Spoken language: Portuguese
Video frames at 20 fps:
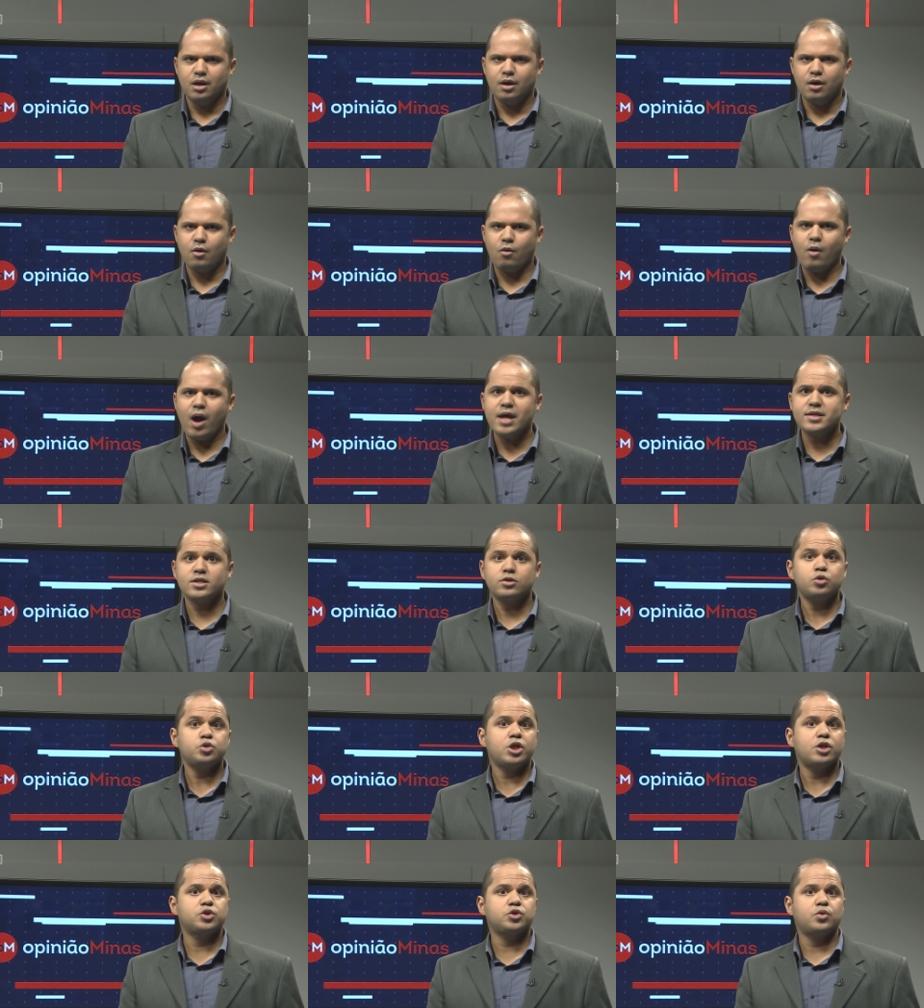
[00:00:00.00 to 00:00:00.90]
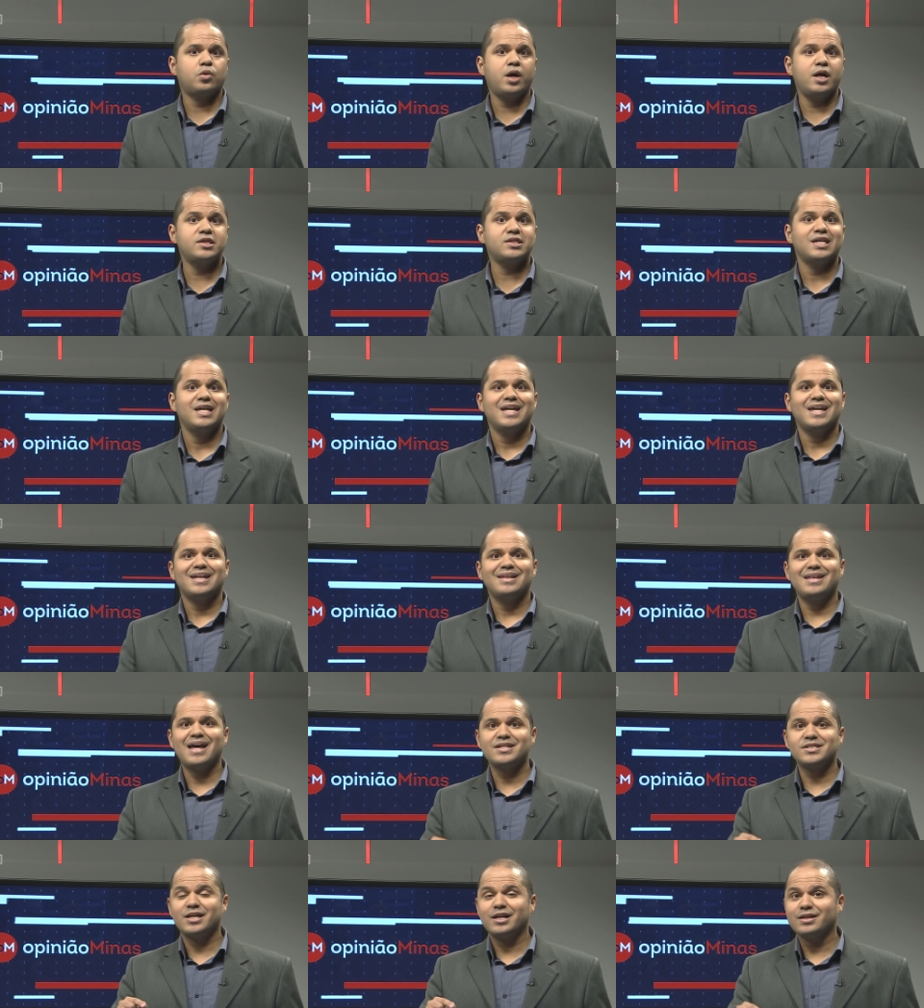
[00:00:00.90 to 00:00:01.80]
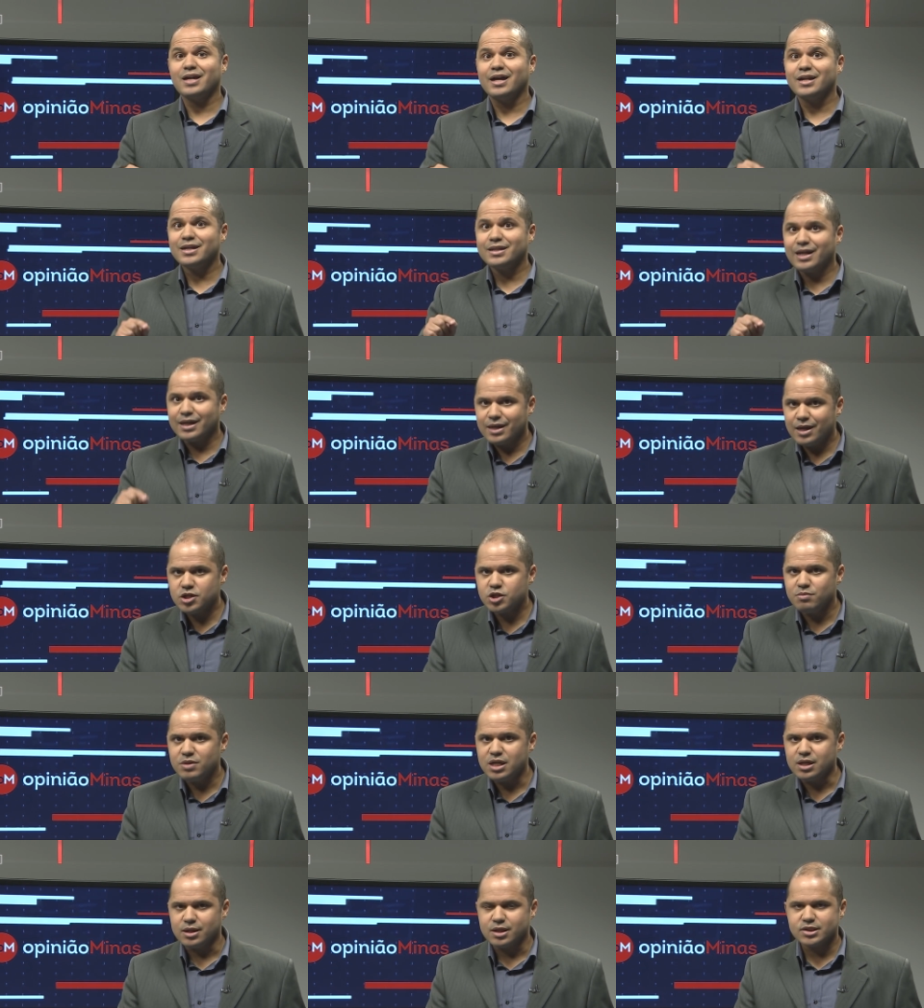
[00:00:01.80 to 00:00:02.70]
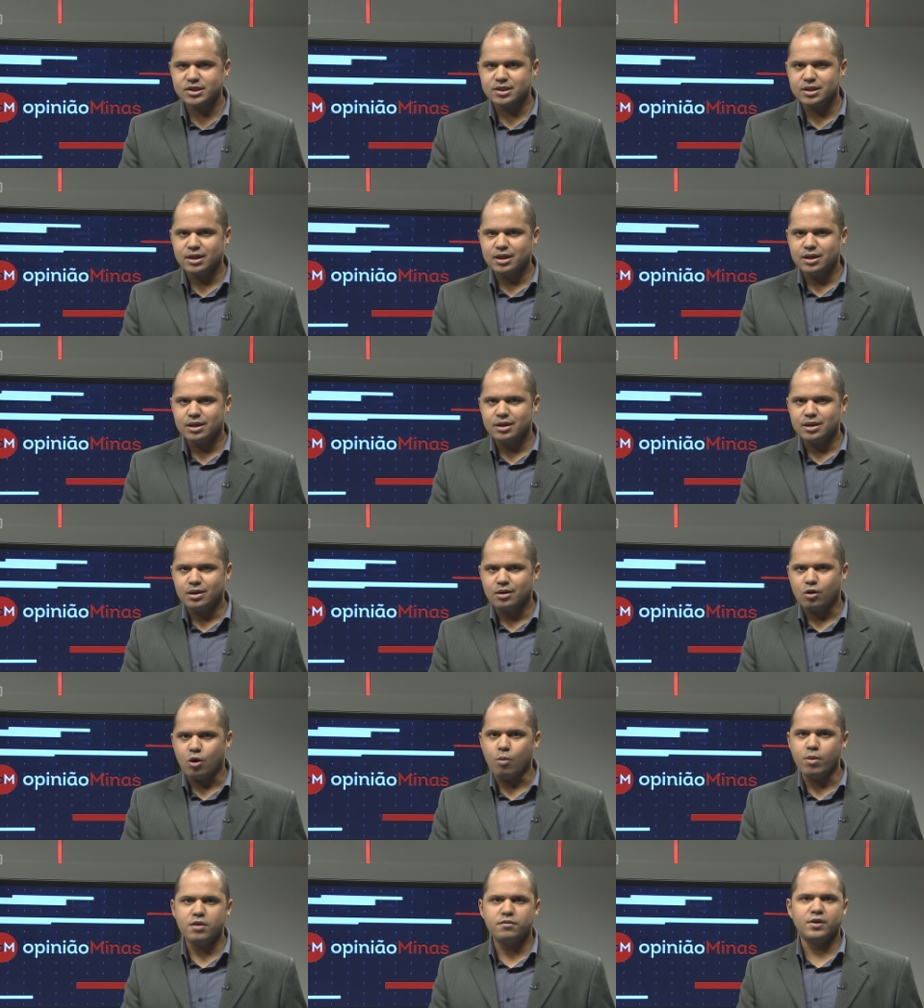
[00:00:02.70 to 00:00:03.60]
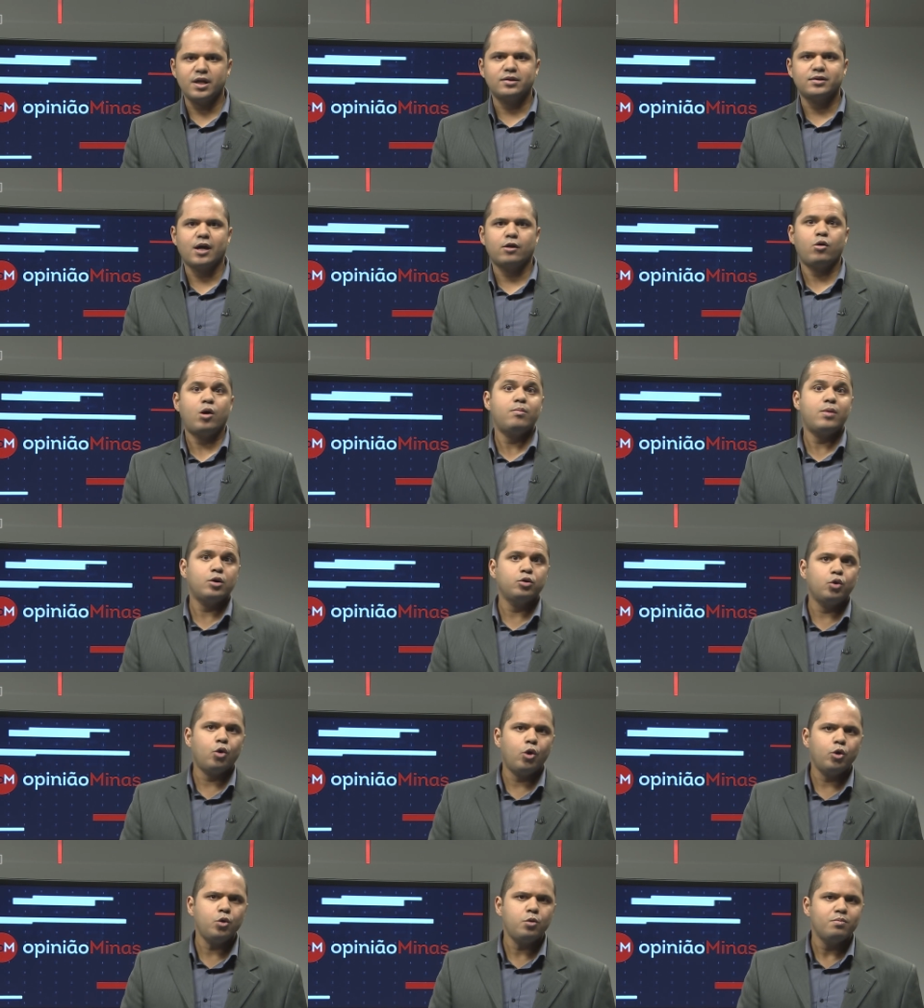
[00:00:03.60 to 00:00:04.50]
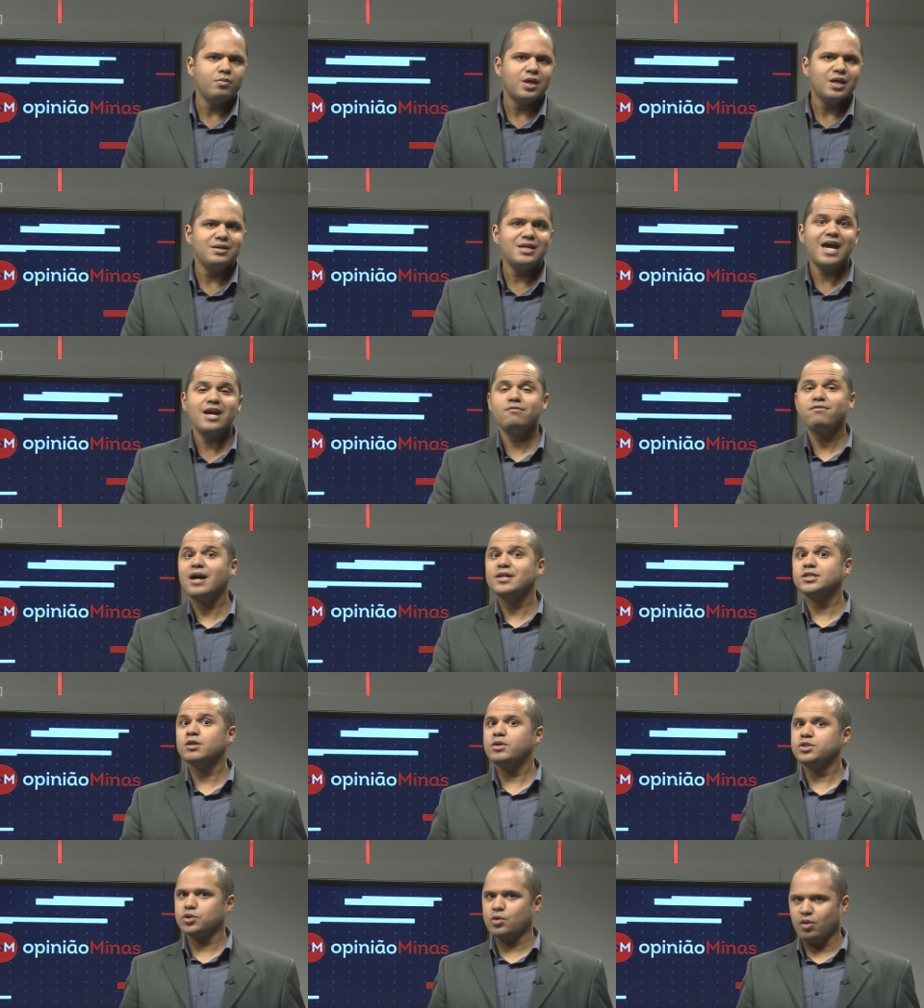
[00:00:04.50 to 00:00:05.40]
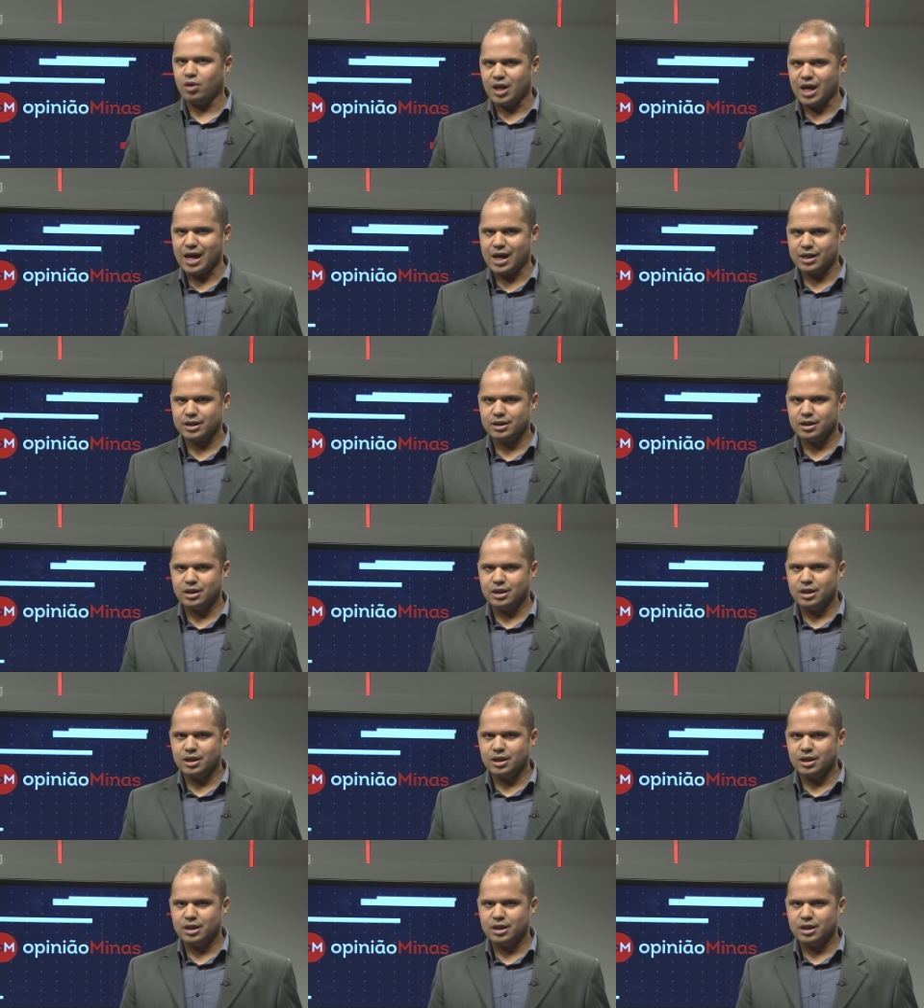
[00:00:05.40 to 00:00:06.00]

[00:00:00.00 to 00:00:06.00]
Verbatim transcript: Quais as sugestões da Secretaria daqui de Minas? Como enfrentar o abandono e a evasão escolar?